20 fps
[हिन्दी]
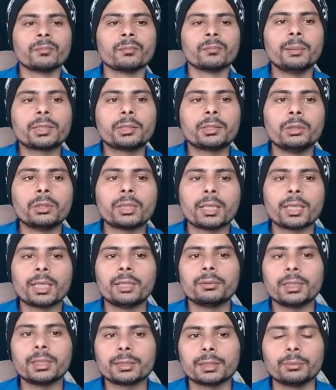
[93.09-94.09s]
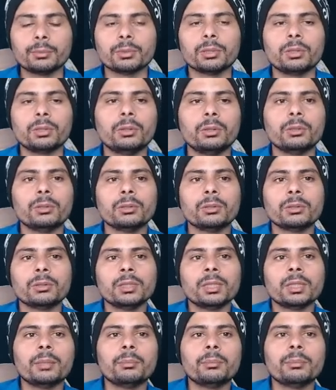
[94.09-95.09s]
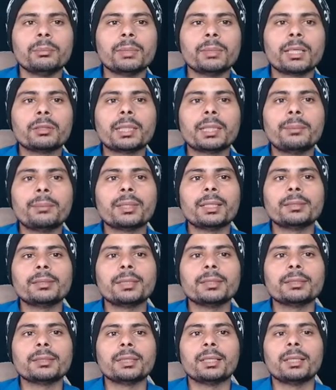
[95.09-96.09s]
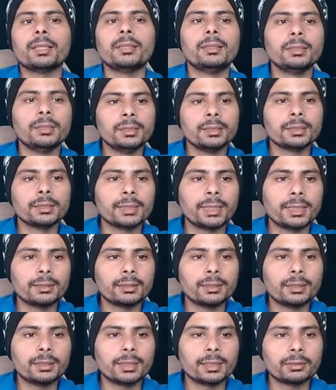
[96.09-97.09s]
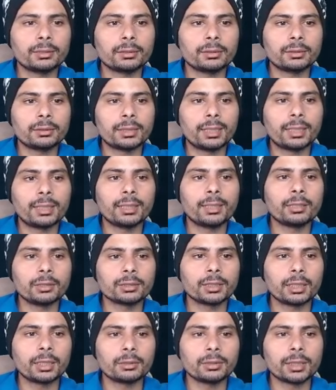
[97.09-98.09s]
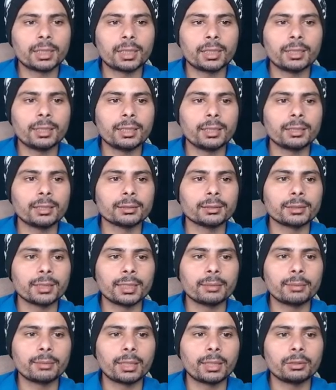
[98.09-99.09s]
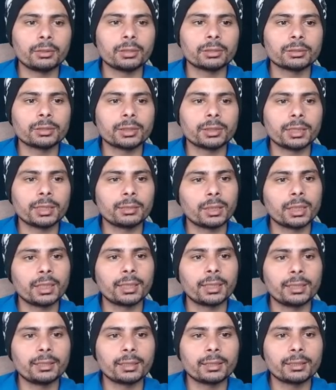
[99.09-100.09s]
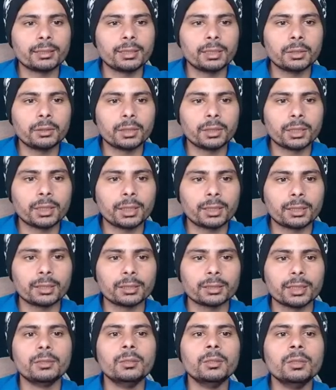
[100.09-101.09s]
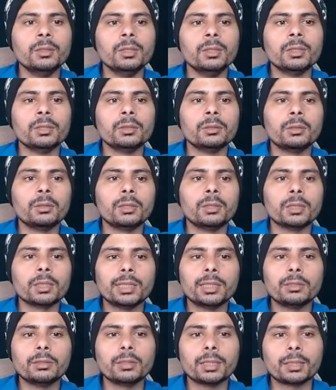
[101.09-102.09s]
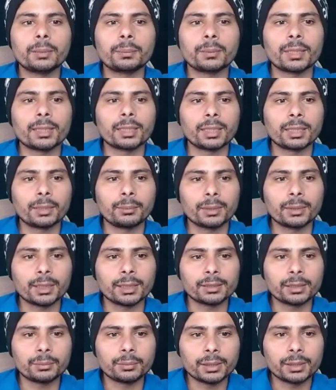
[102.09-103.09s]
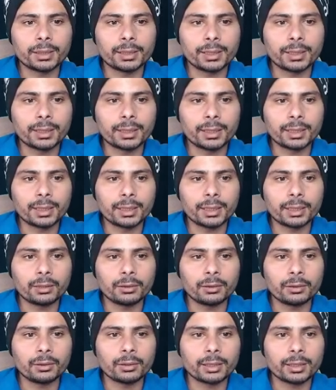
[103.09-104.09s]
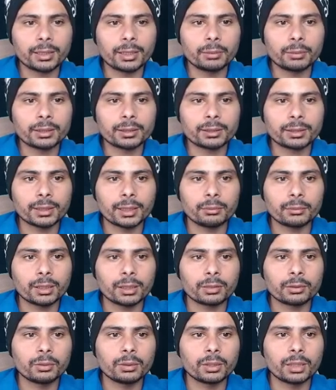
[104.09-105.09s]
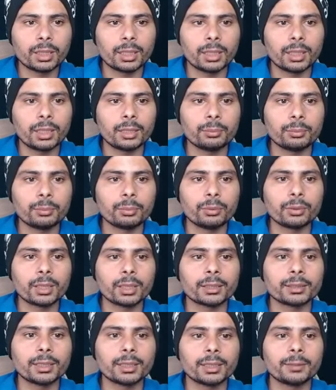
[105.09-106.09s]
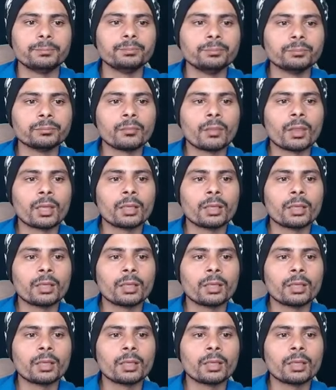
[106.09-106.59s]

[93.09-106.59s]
मेरे को क्या बनाना है टेन थीटा साइन थीटा तो यहाँ है कॉस थीटा तो यहाँ है साइन बाय कॉस टेन बनेगा लेकिन अगर ये और ये कट जाए और ये और ये कब कटेगा पता है जब ये और ये मैं सेम कर दूंगा पूरा सेम तो इसलिए ऊपर वाला नहीं छेड़ूंगा